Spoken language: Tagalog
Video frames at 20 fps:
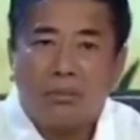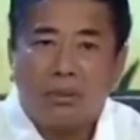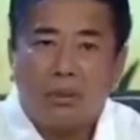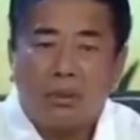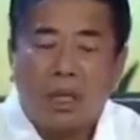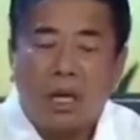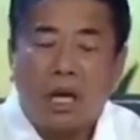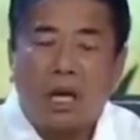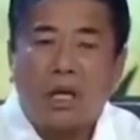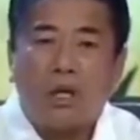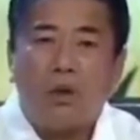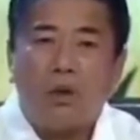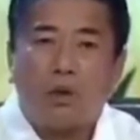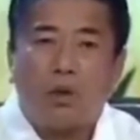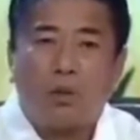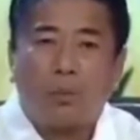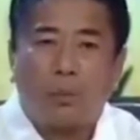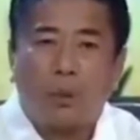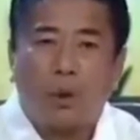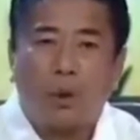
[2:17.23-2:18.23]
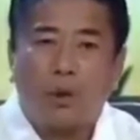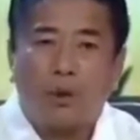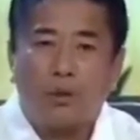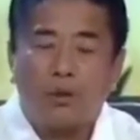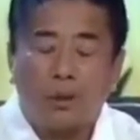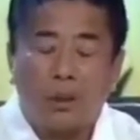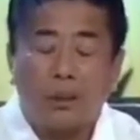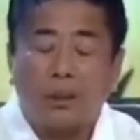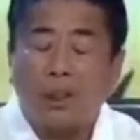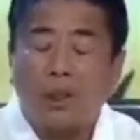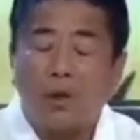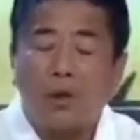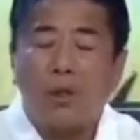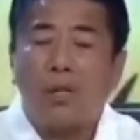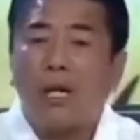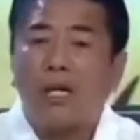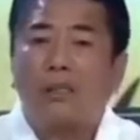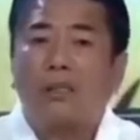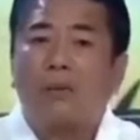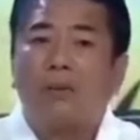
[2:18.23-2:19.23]
Nakakalungkot po. Isa ho
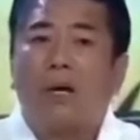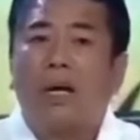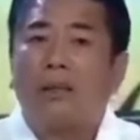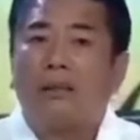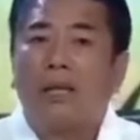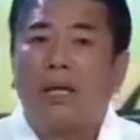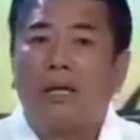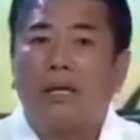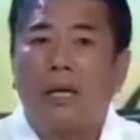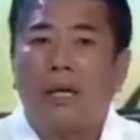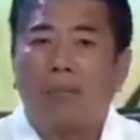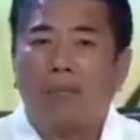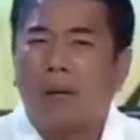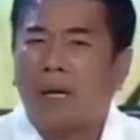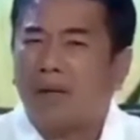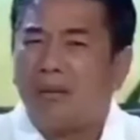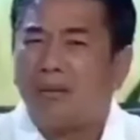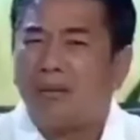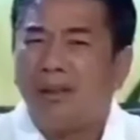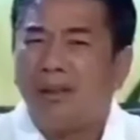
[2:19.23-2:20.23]
yan sa mga dahilan pa.